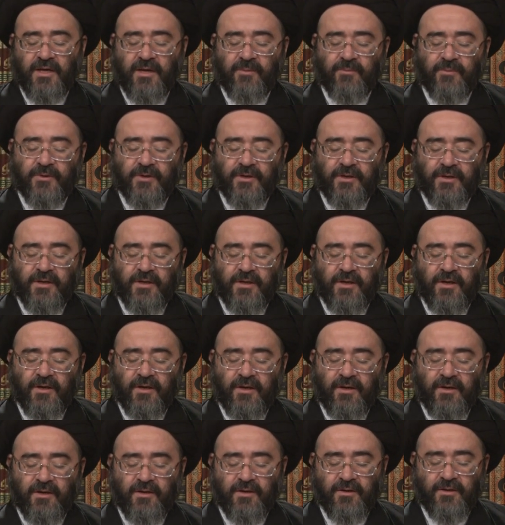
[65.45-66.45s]
أمر
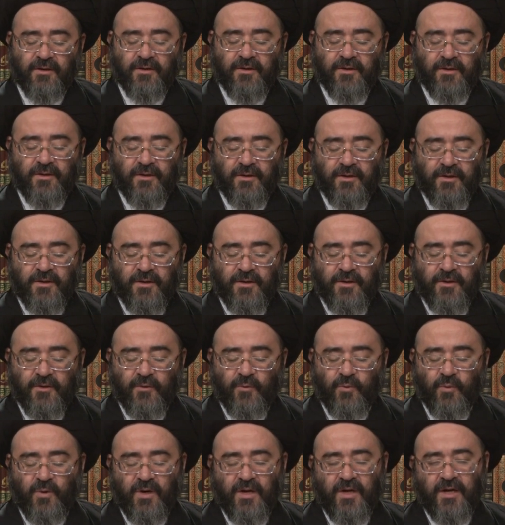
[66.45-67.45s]
الله
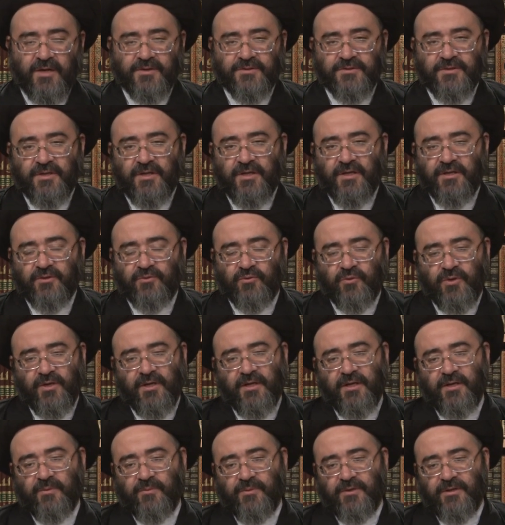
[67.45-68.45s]
وخزنة
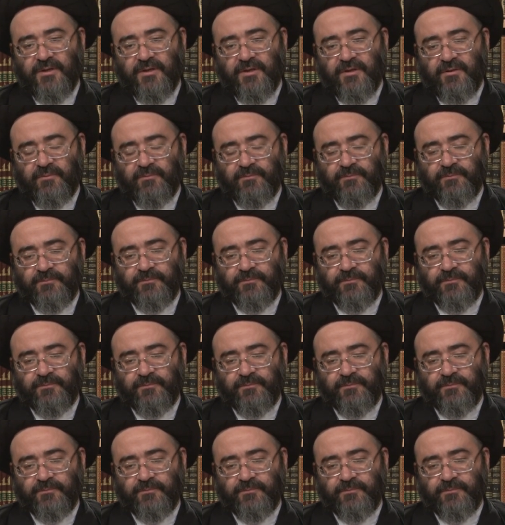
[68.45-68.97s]
علمه